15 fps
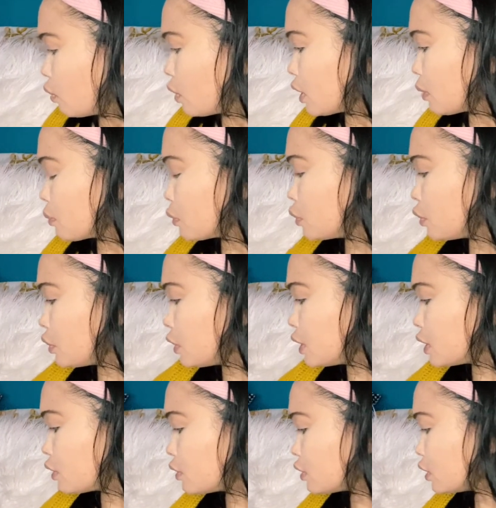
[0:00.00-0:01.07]
what I'm going
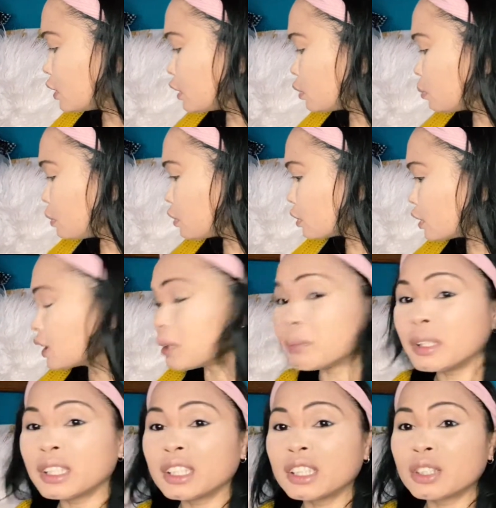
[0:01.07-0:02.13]
ano ba yung
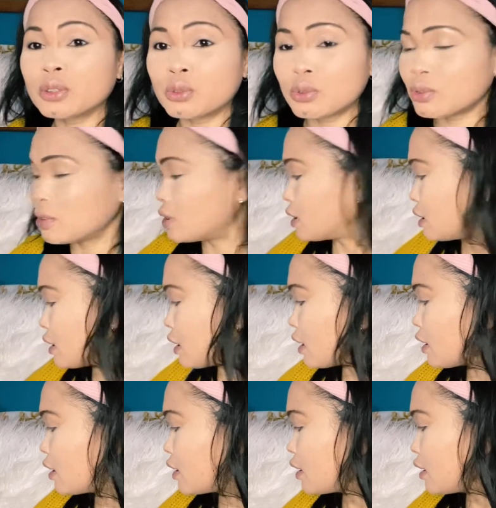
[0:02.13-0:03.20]
gagamitin ko na
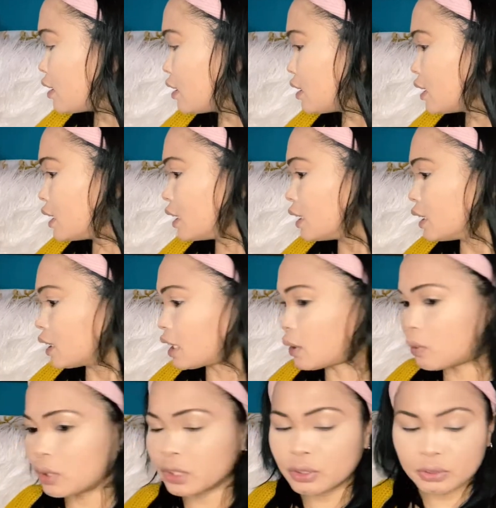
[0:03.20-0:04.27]

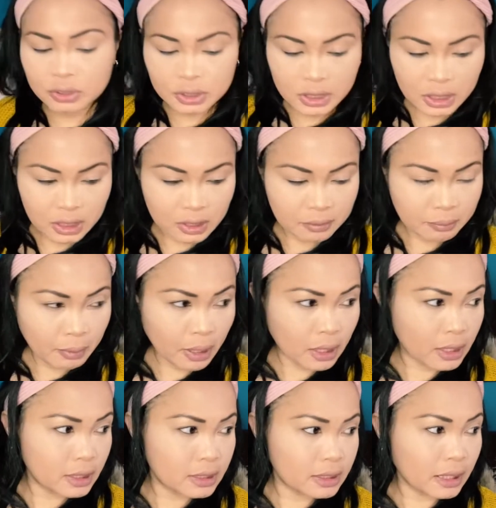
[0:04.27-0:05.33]
tawag yun sa aking
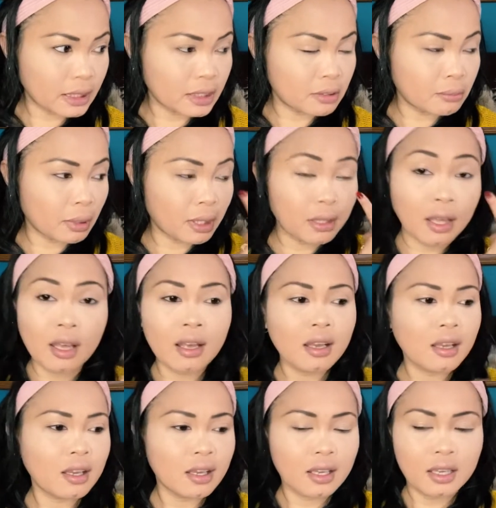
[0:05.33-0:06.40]
palit, sa aking mata.
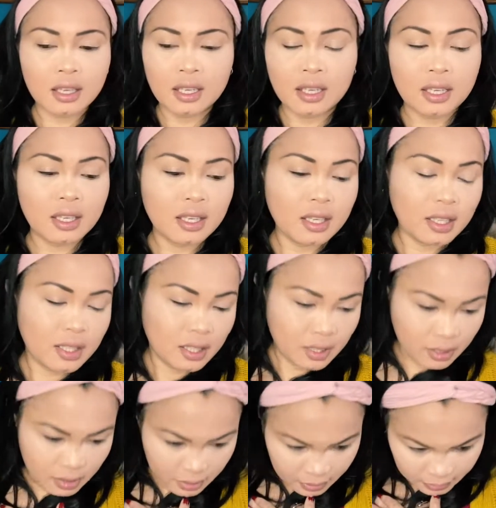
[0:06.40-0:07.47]

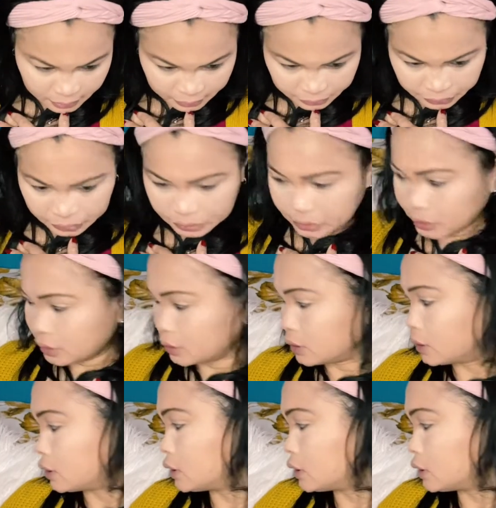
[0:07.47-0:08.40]
Um,